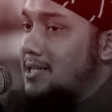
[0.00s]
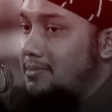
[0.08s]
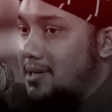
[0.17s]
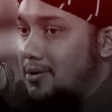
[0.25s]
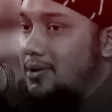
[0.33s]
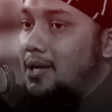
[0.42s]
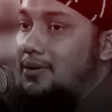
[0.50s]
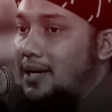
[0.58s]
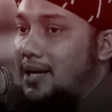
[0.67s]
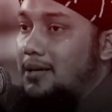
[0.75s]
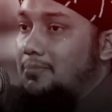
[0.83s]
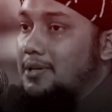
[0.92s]
একটাবার হলেও
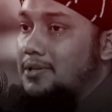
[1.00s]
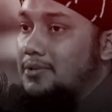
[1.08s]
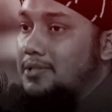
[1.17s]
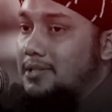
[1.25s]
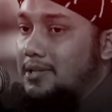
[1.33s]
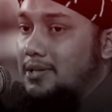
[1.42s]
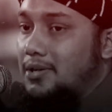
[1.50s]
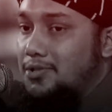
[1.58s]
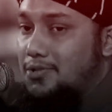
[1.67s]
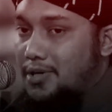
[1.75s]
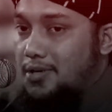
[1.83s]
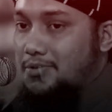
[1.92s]
আল্লাহ পাক যেন তাদেরকে
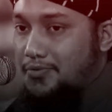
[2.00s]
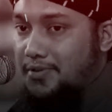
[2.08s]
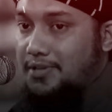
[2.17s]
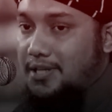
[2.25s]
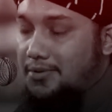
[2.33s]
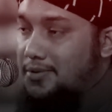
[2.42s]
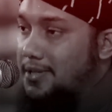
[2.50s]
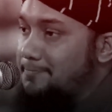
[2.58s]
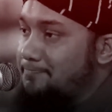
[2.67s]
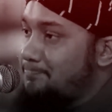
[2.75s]
হজ করার তৌফিক দান করে